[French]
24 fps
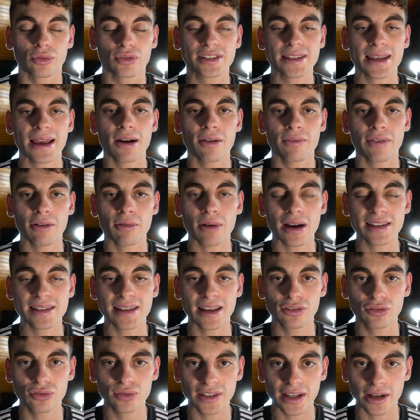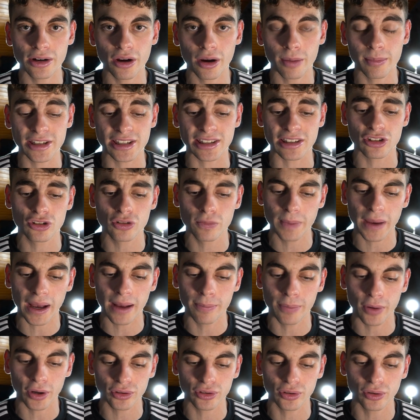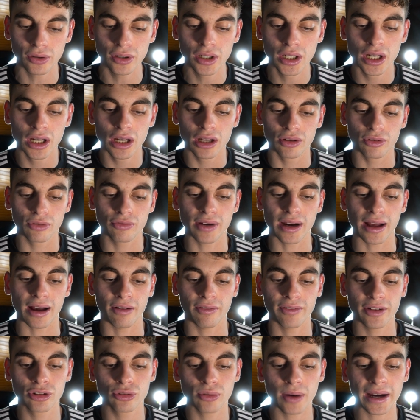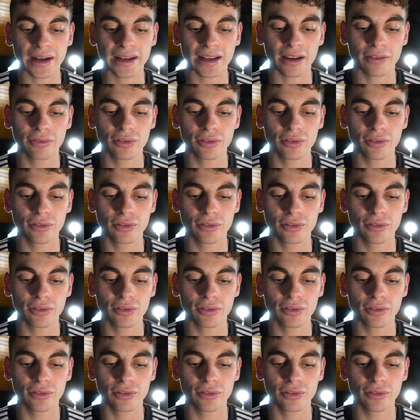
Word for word: Donc ça, on va voir ça tout à l'heure, mais c'est super important. Donc voilà, on va devoir y